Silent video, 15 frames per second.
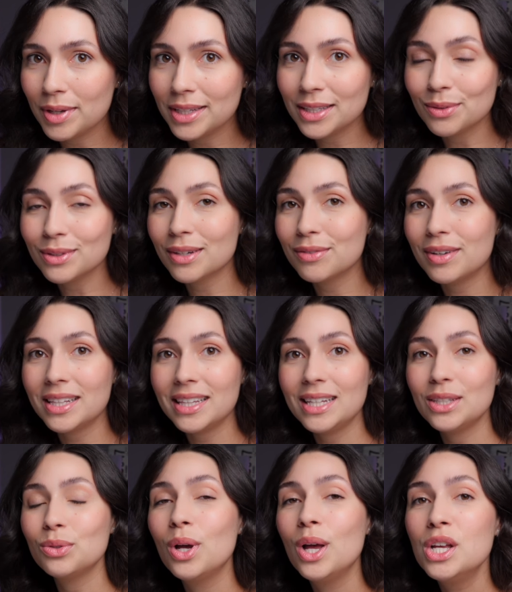então tá
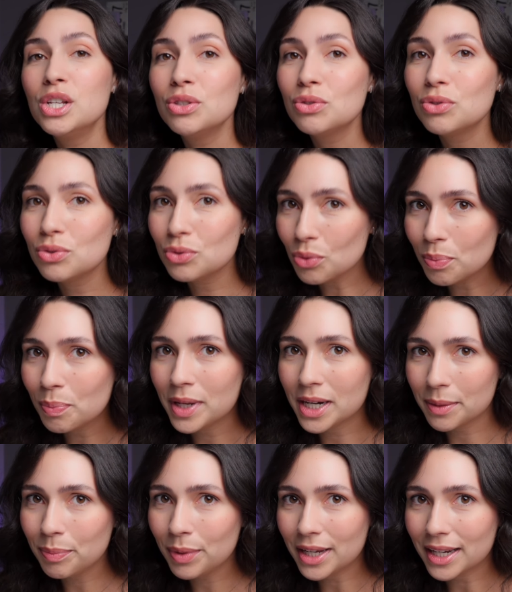valendo super
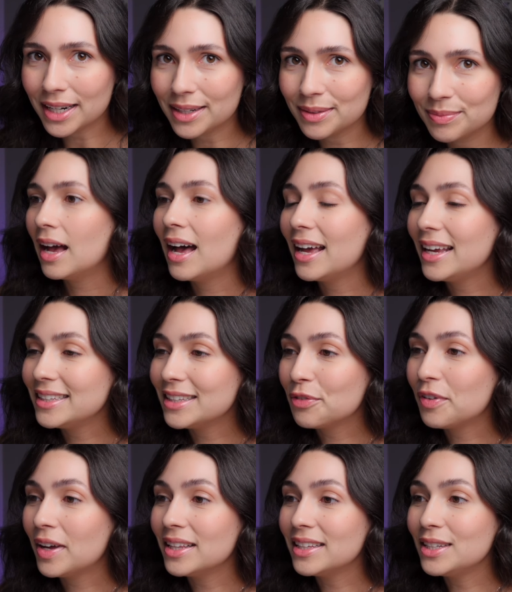a pena. Ainda
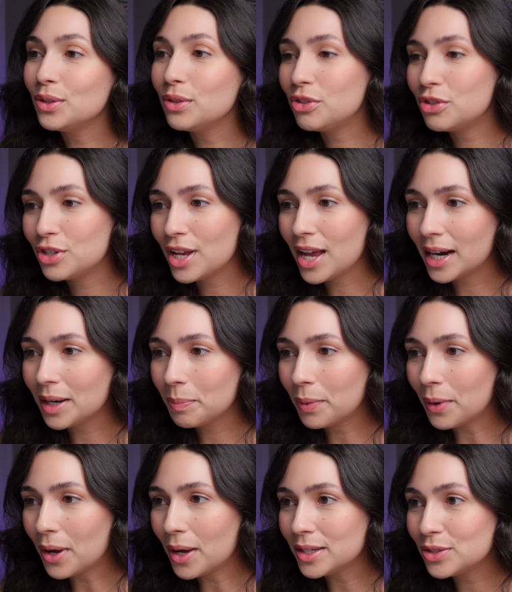falando de
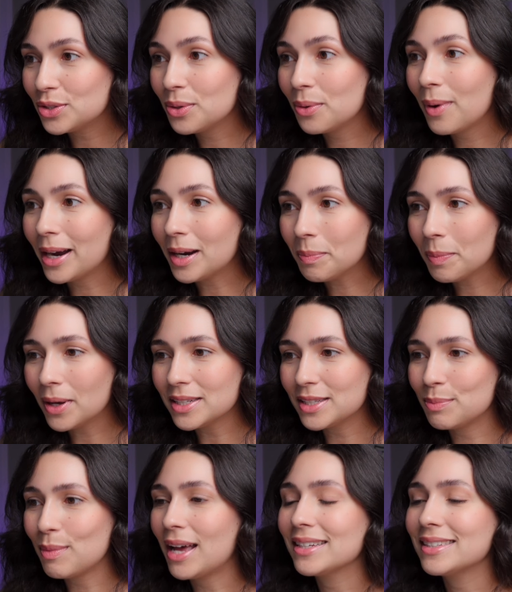AirPods, o
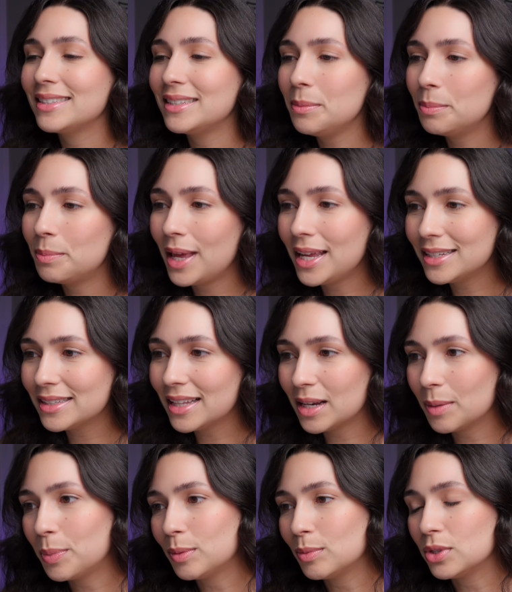AirPods Max também está
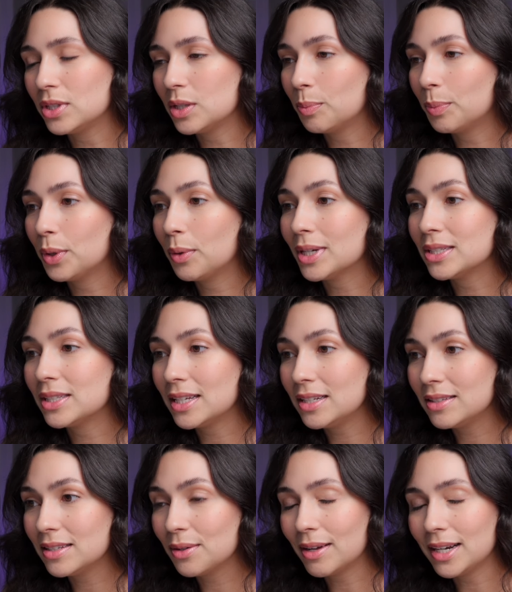na promoção por
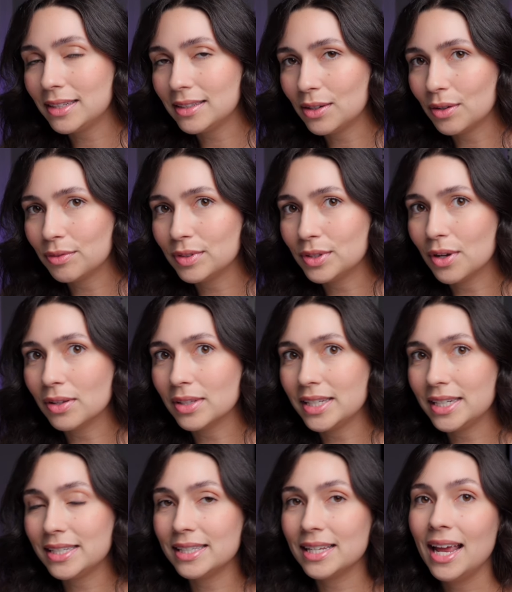449
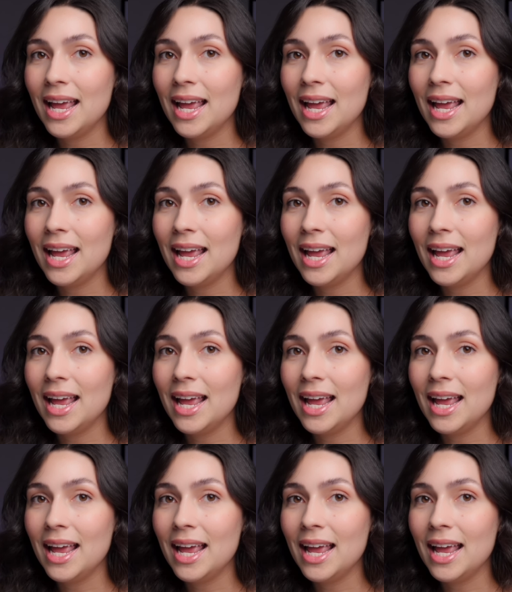dólares.